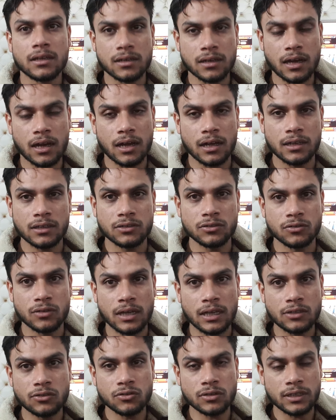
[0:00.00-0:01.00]
कॉल जो
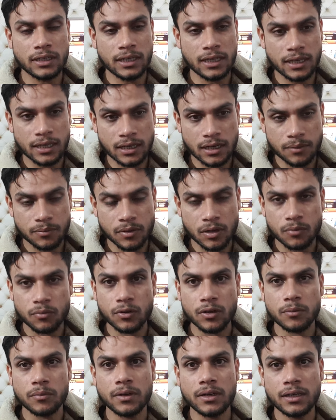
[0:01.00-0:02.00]
है जो एक आपने
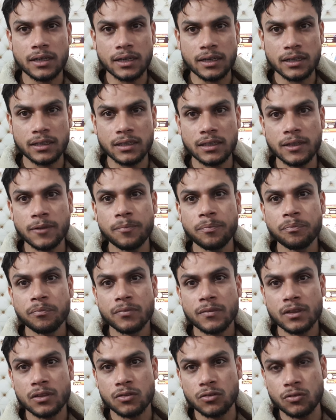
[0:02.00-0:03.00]
अपॉइंटमेंट लेनी थी
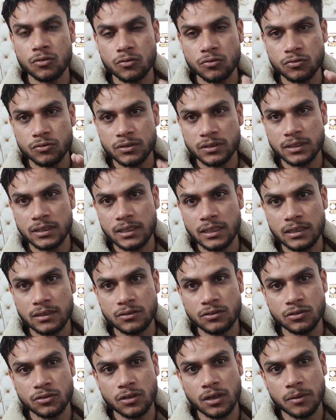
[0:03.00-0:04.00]
तो उसकी
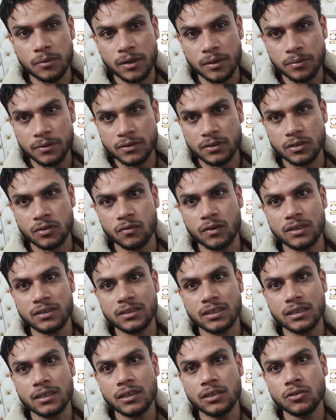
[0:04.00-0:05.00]
जो हमारे पास रिक्वेस्ट
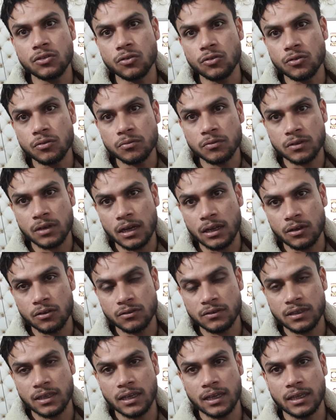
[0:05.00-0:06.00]
आई है दो कॉलों
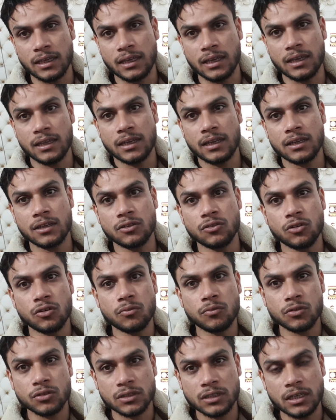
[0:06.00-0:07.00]
से आई हैं यानी कि दो
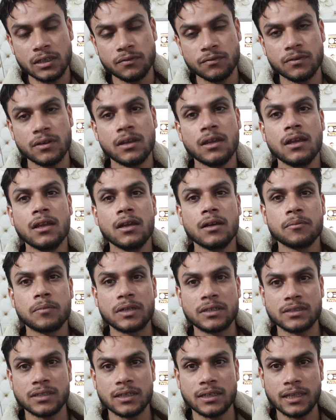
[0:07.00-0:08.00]
मुख्तलिफ़
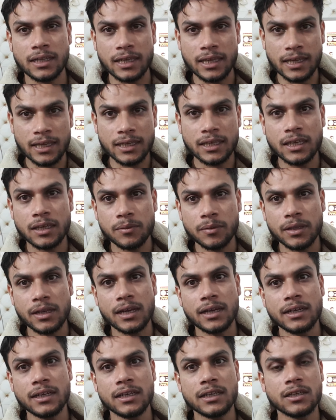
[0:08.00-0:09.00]
पर्सन ने एक ही ईमेल
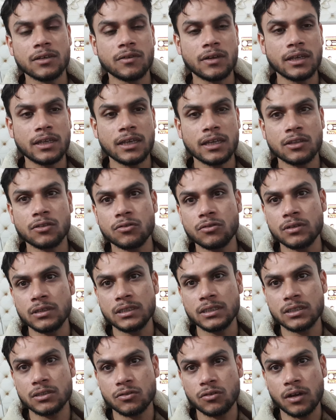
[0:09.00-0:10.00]
आईडी लिखवाई है तो
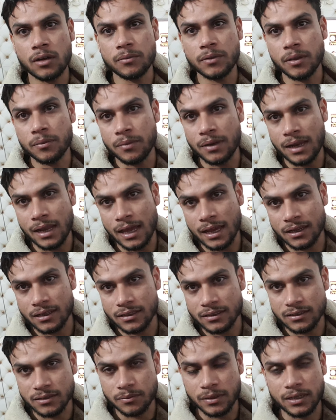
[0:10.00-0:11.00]
इसको हमने ब्लैक
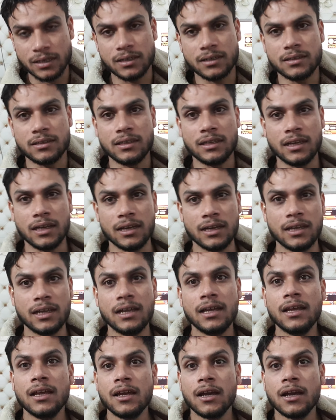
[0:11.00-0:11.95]
लिस्ट में कर दिया है